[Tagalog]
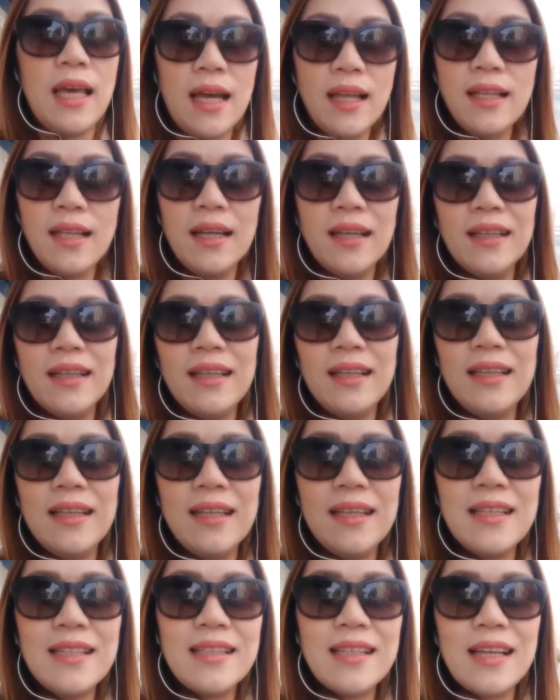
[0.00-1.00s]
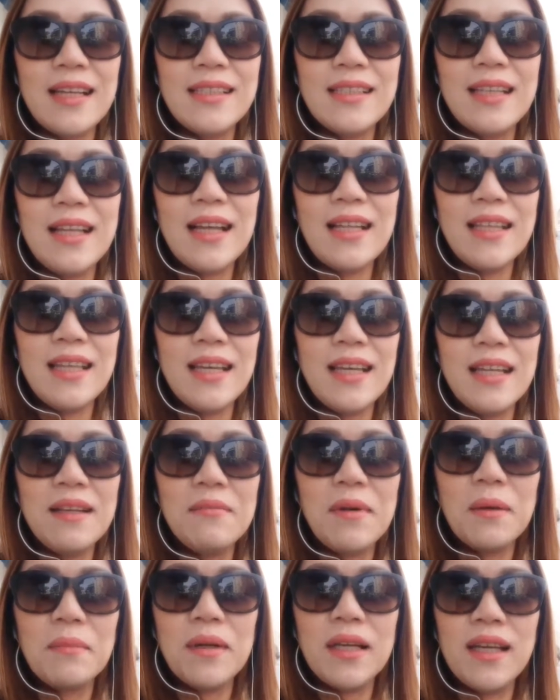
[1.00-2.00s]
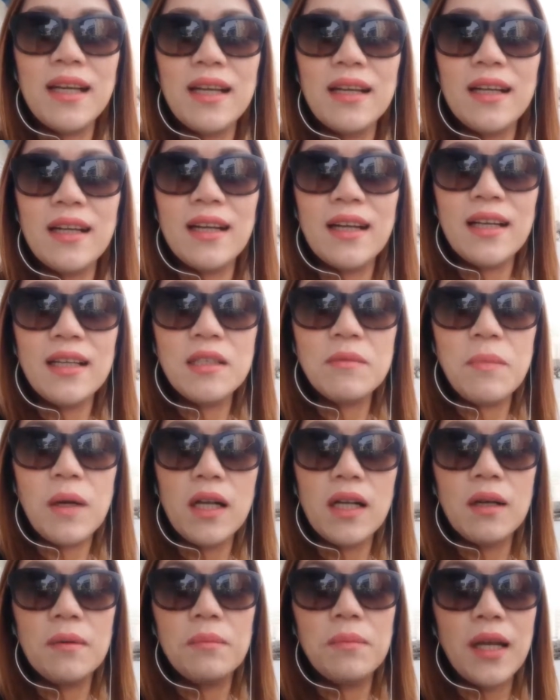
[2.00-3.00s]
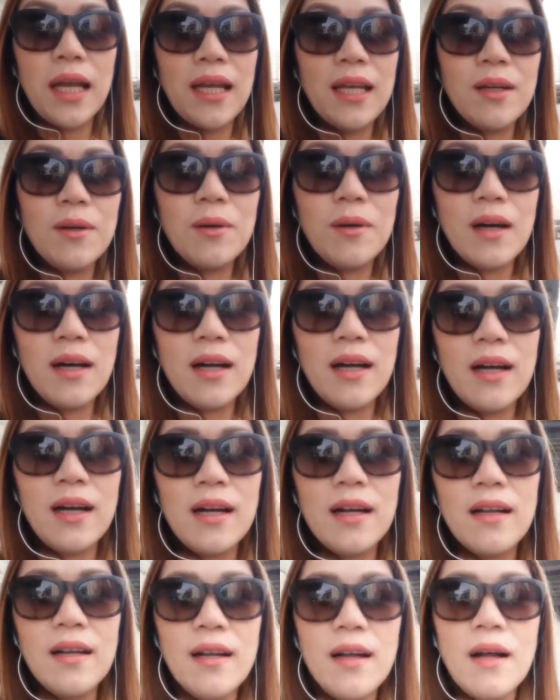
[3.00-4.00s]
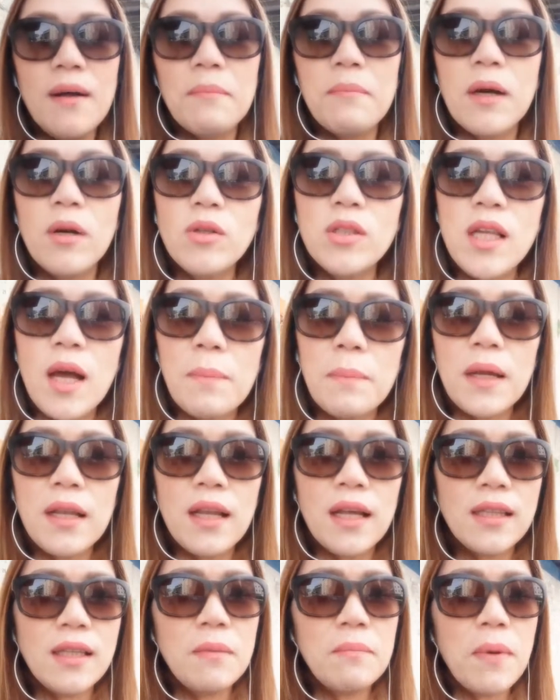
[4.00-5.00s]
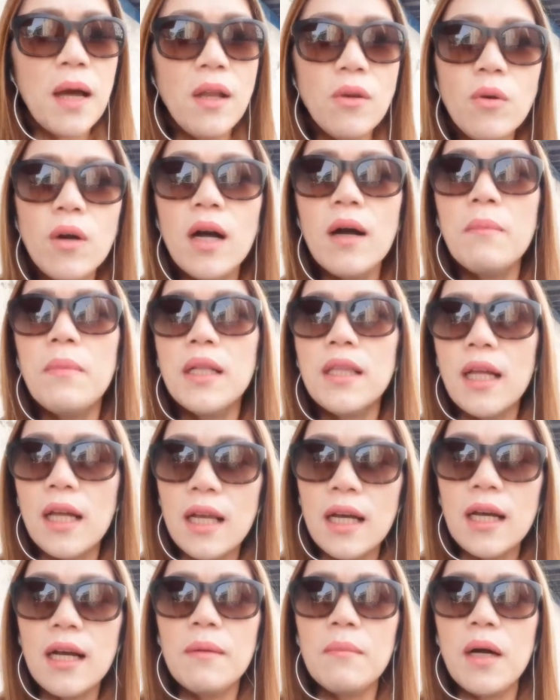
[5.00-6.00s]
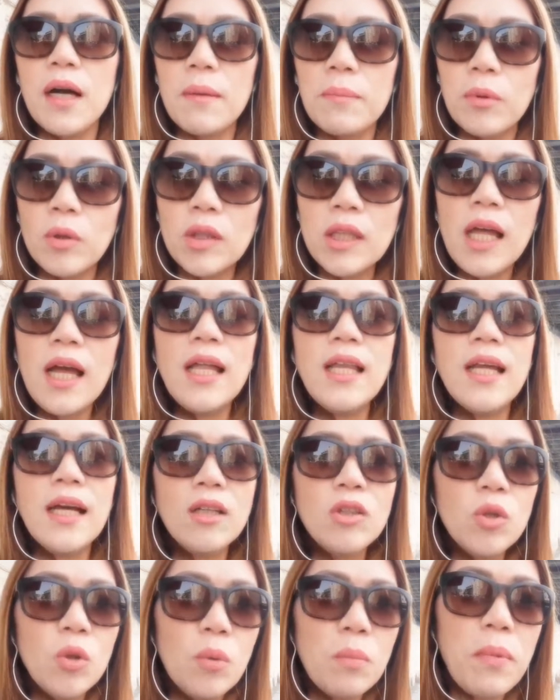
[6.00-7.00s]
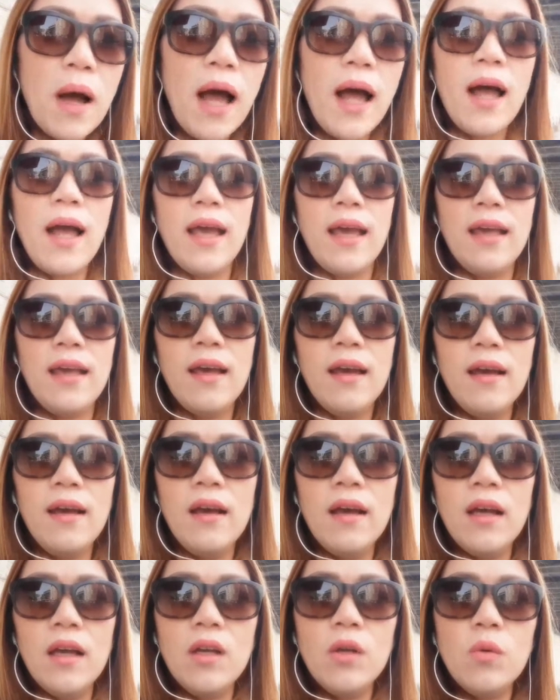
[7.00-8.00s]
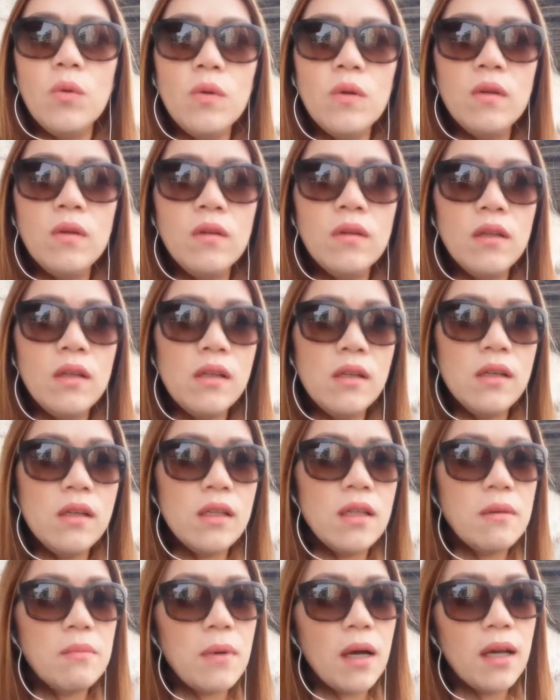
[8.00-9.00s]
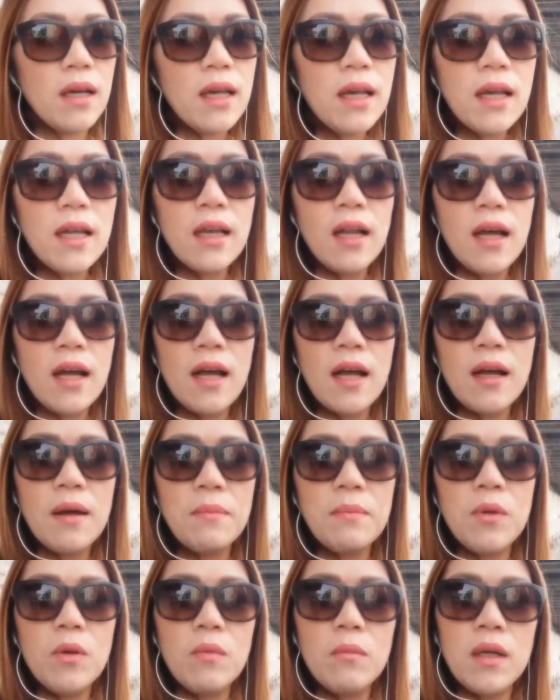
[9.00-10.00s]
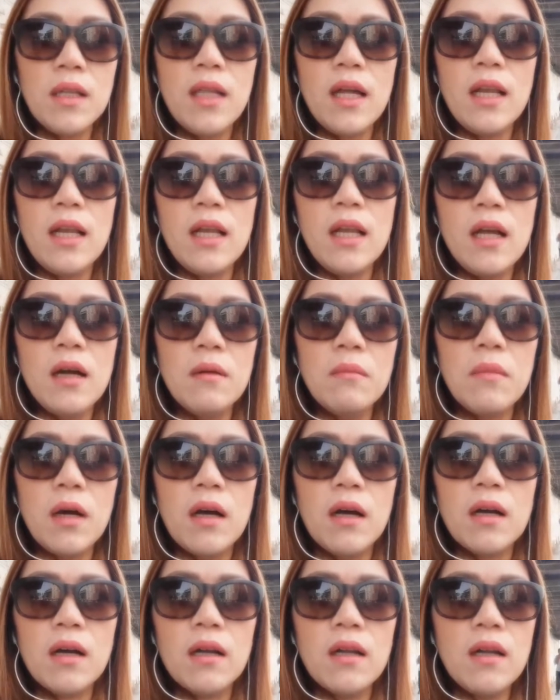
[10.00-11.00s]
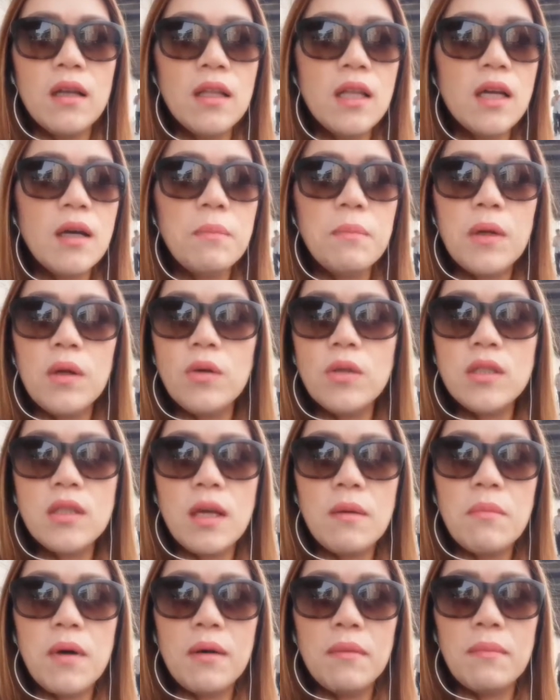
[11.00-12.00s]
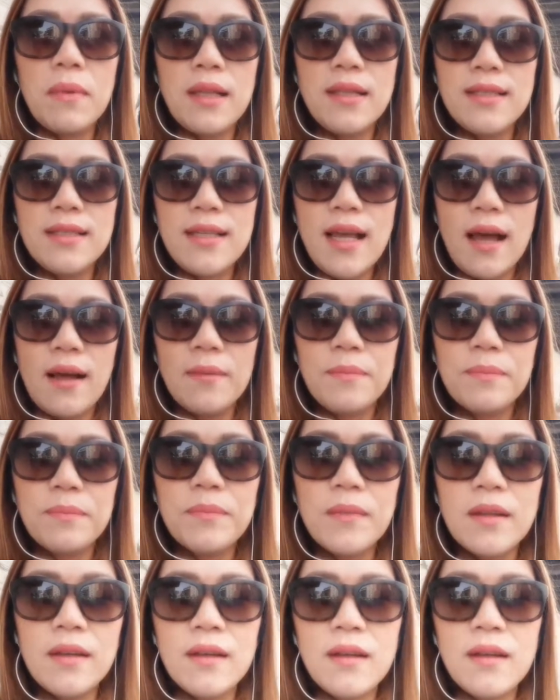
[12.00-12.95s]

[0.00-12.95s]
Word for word: Yan ang i-discuss natin mamaya guys, pagka-break ko ah. Pag-usapan natin paano nga ba talaga makapunta ng Dubai? Yung hindi mahirap, yung madali lang ba? Hindi ka pero sa ibang bansa.